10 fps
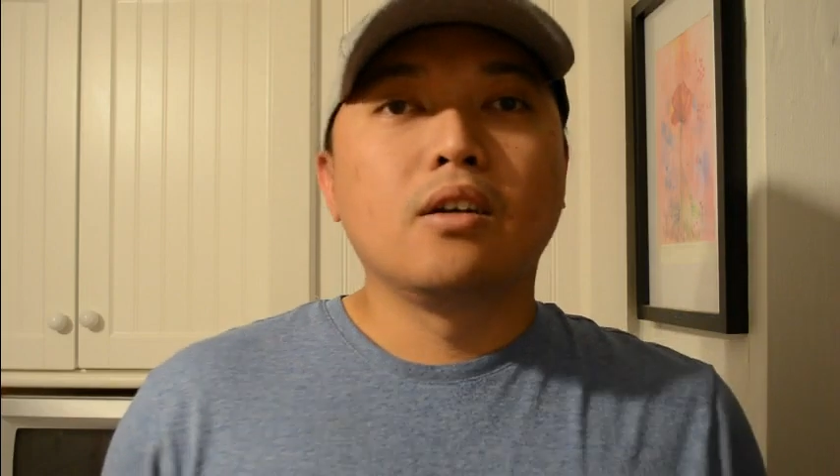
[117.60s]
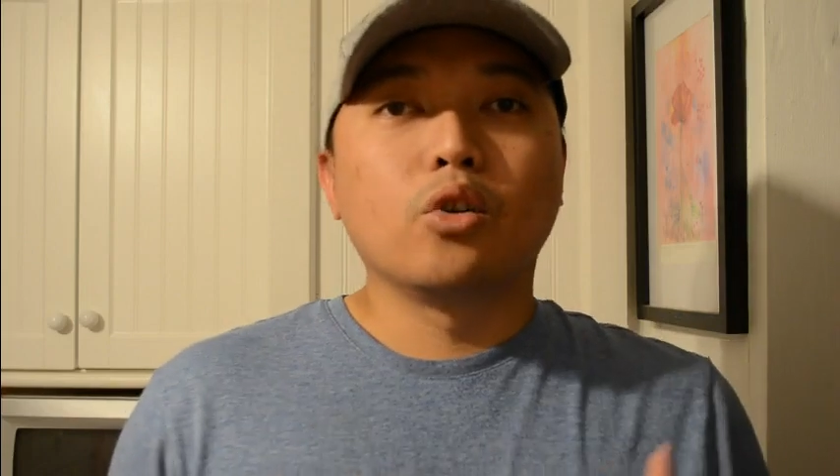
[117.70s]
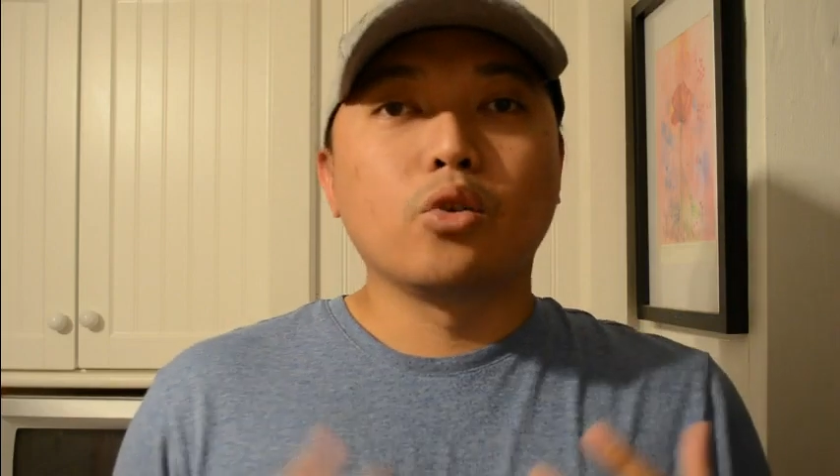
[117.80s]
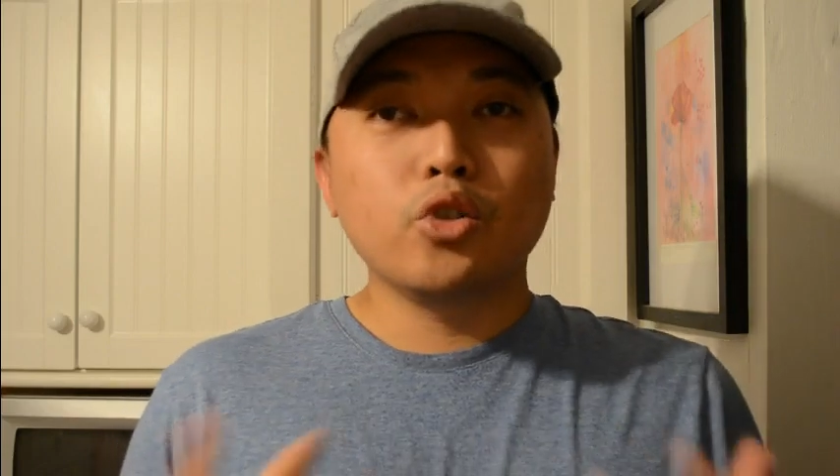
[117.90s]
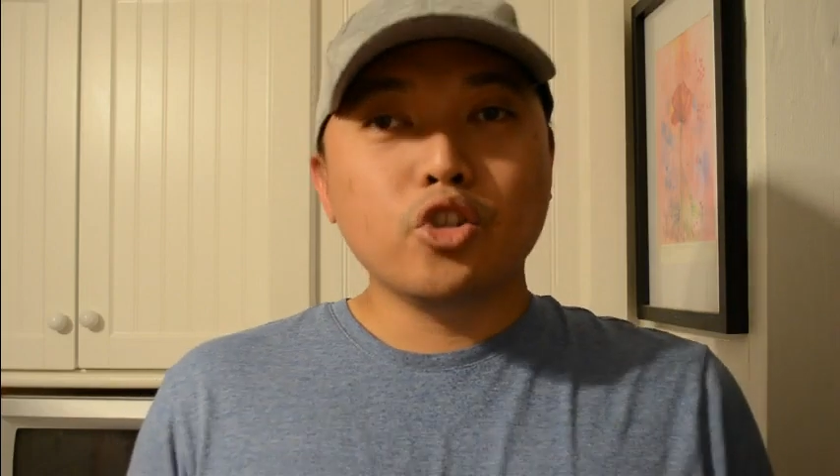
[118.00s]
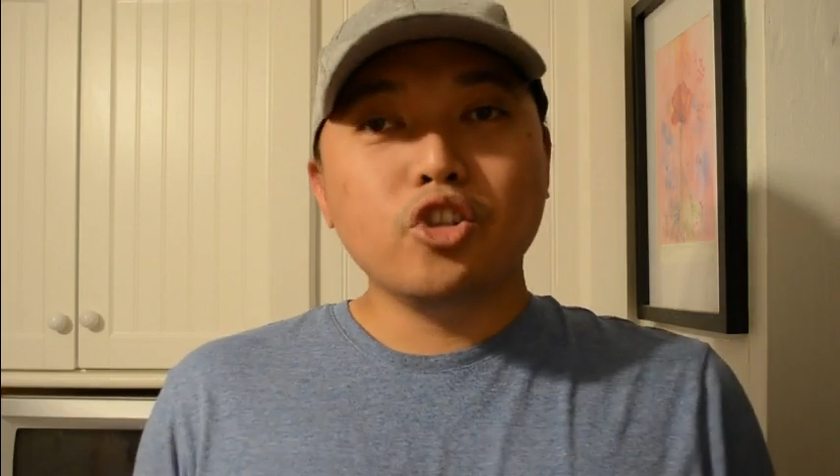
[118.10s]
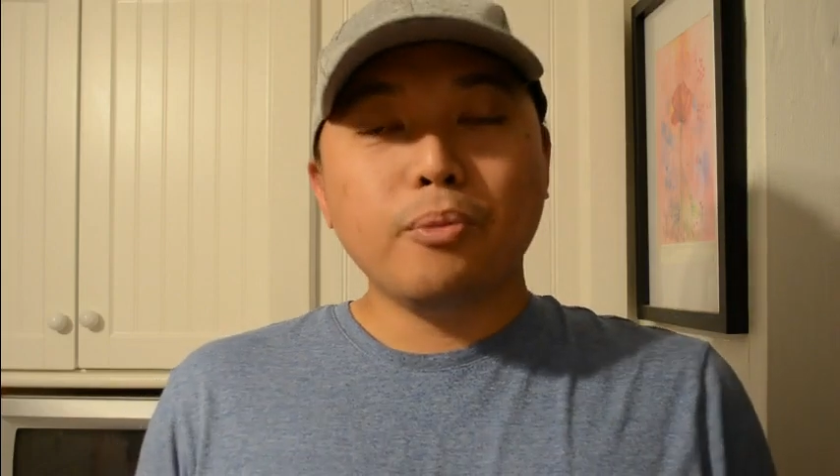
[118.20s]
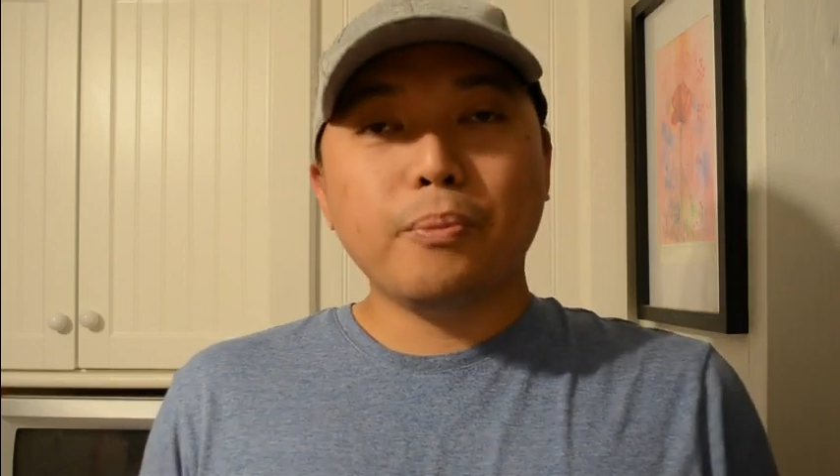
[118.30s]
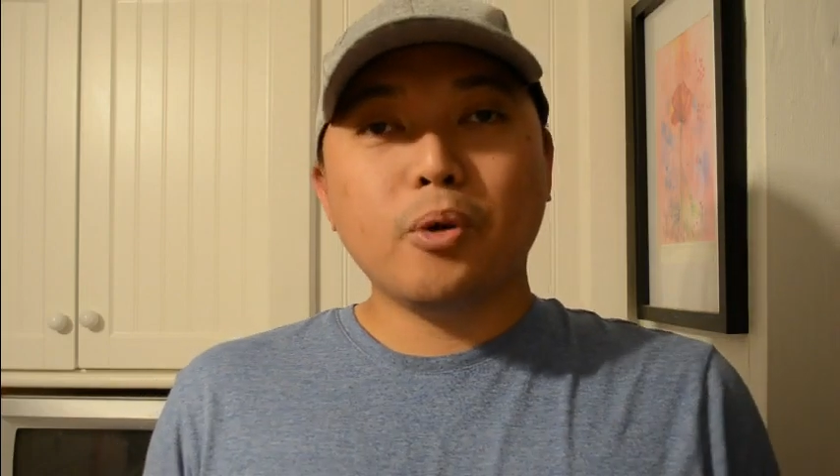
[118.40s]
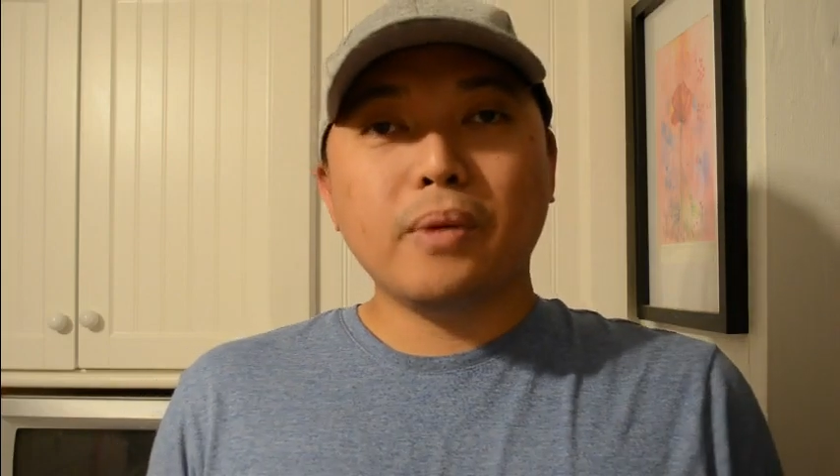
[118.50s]
kung gusto
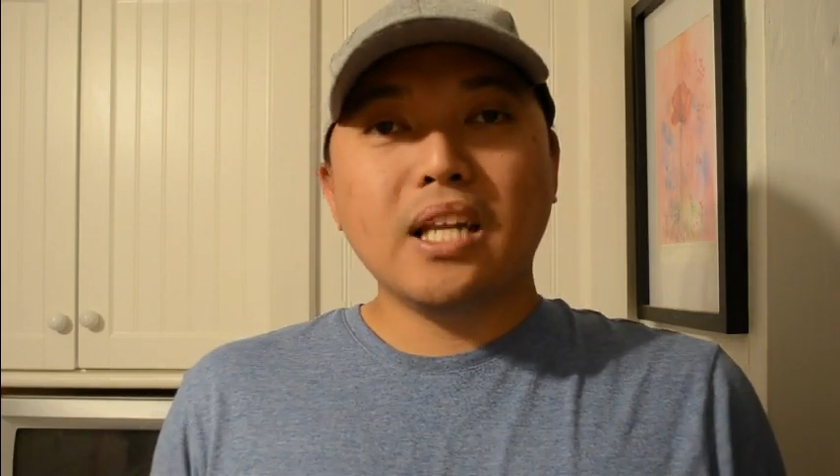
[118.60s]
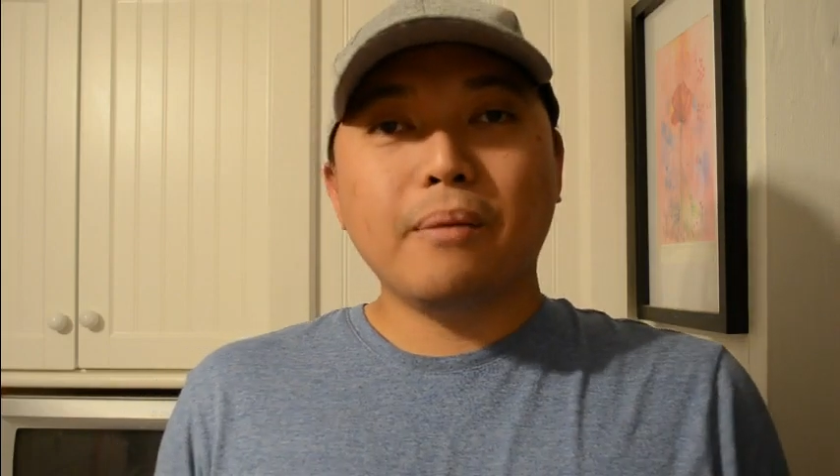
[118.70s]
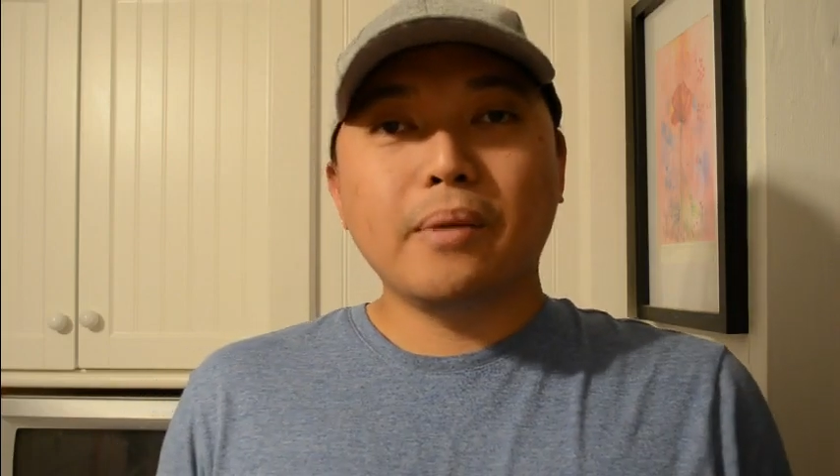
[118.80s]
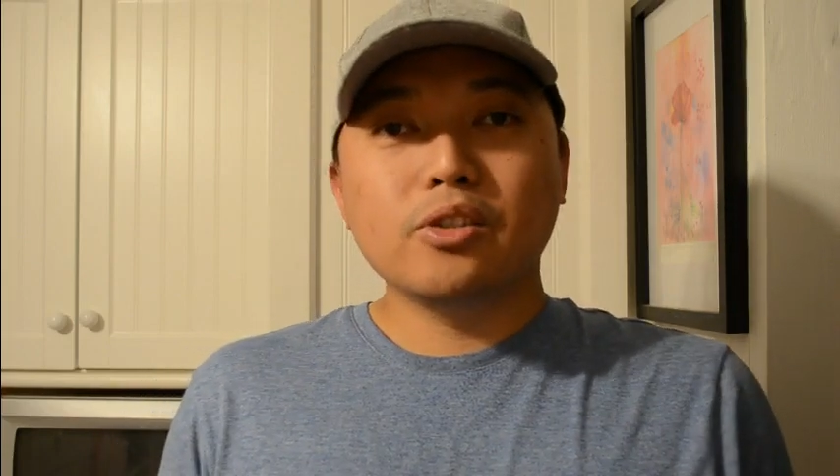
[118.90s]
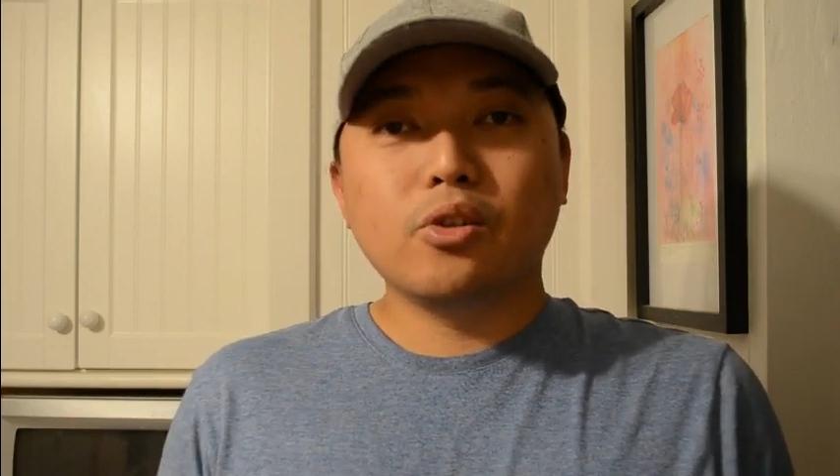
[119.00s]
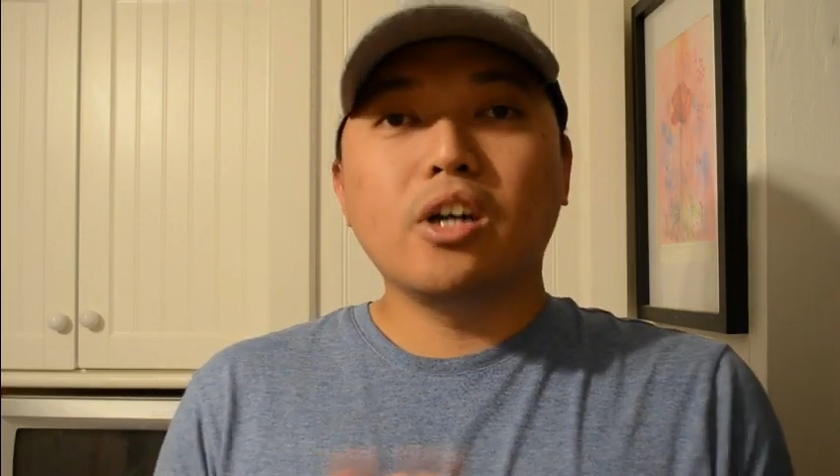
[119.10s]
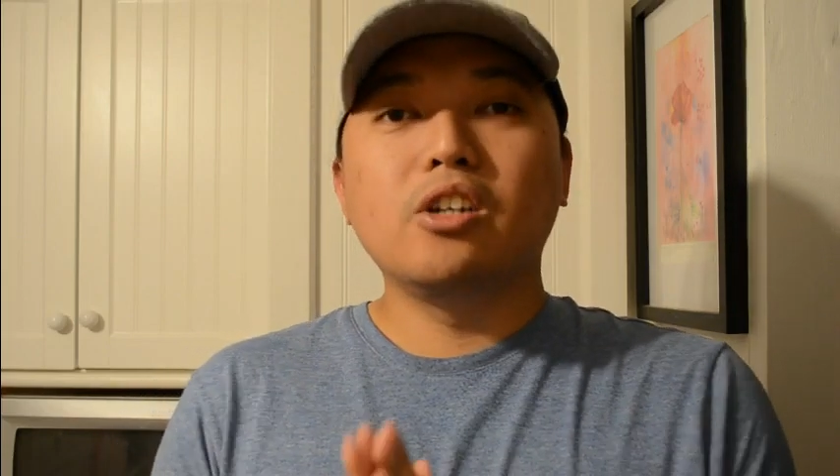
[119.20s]
niyo pa pong malaman kung